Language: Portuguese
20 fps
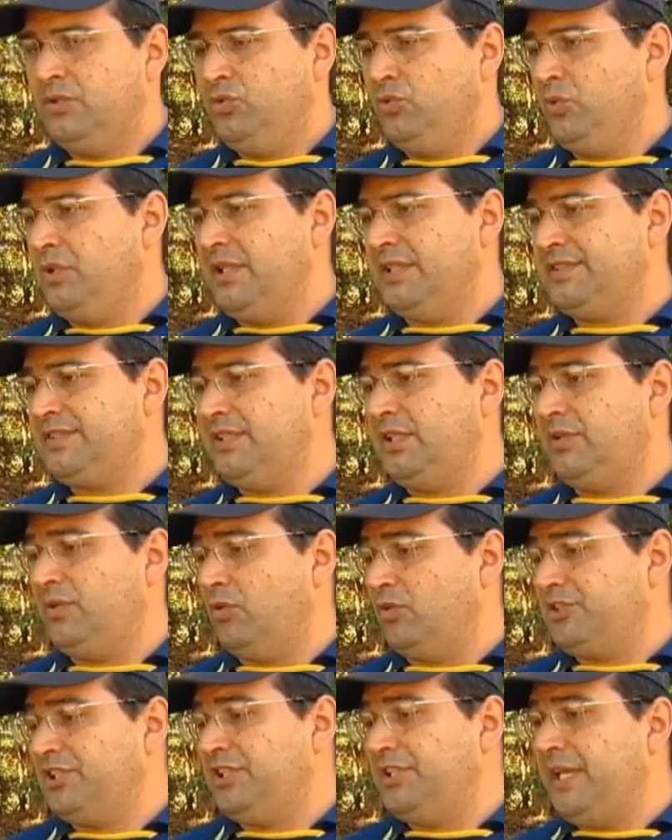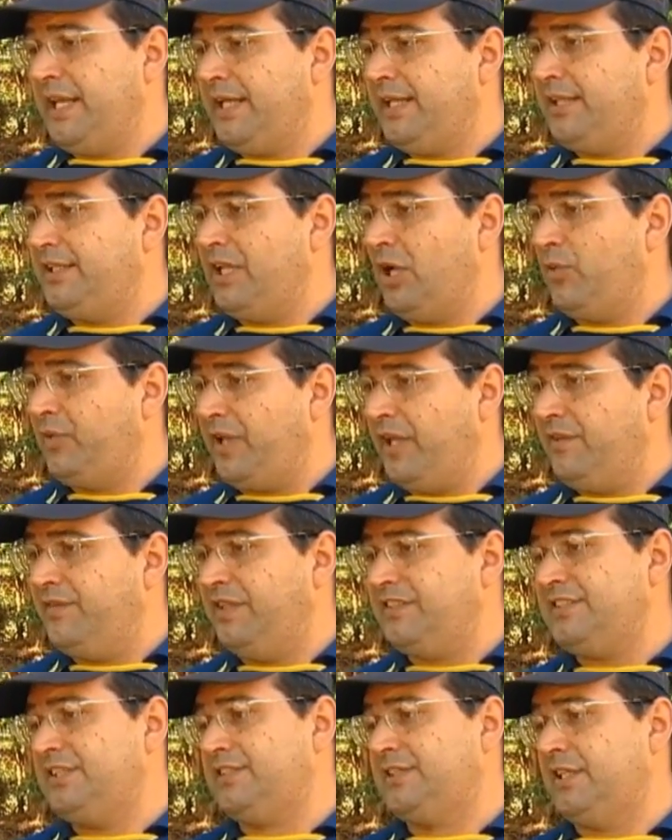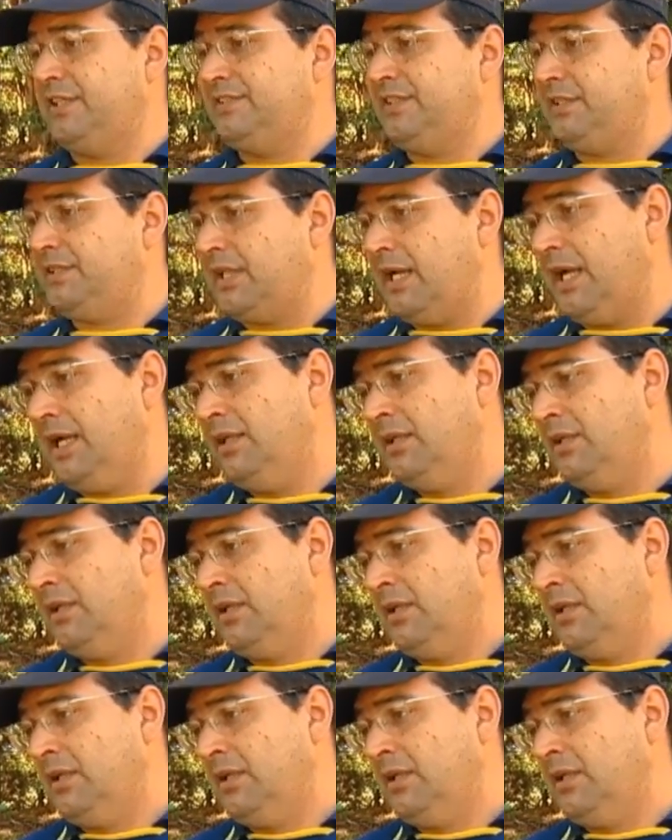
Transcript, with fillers: Nunca se considera que alguém vai se transitar